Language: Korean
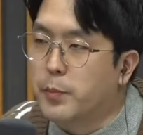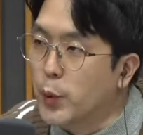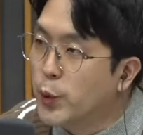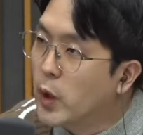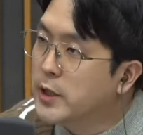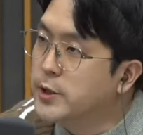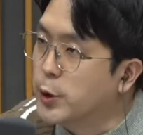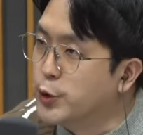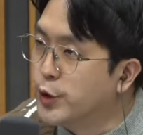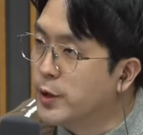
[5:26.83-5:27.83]
본관이
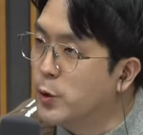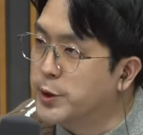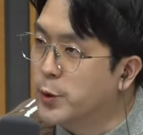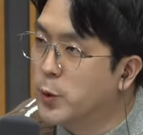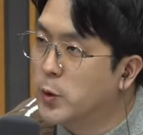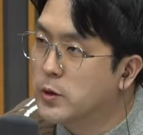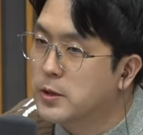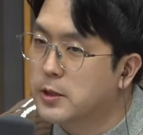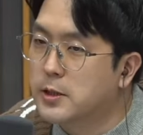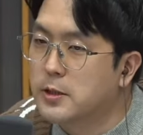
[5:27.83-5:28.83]
전주인 것이고
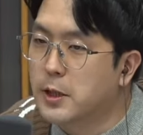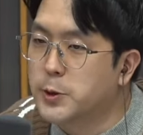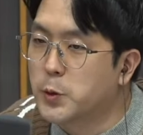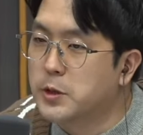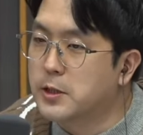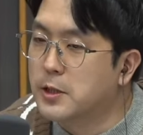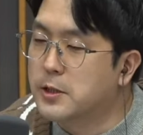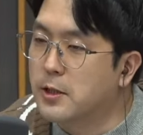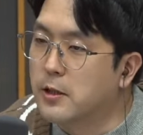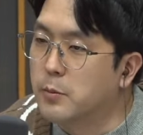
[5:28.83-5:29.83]
사실 태조는 지난
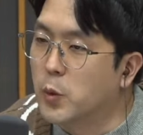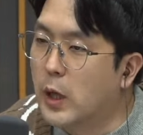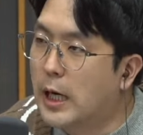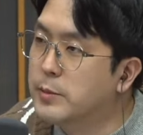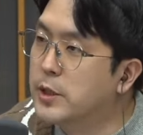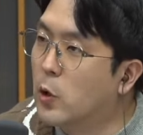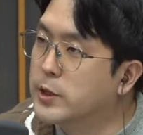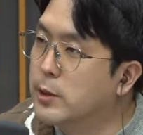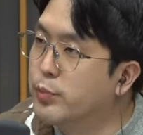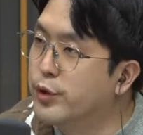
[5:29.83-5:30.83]
시간에 뭐 함흥
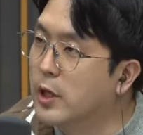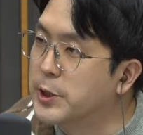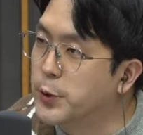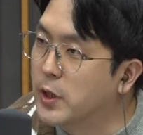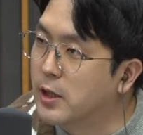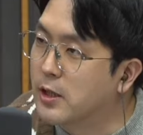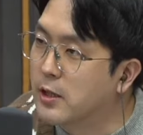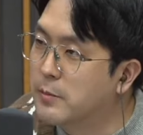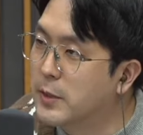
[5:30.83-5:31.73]
억새풀을 가져와라 그렇죠, 그렇죠.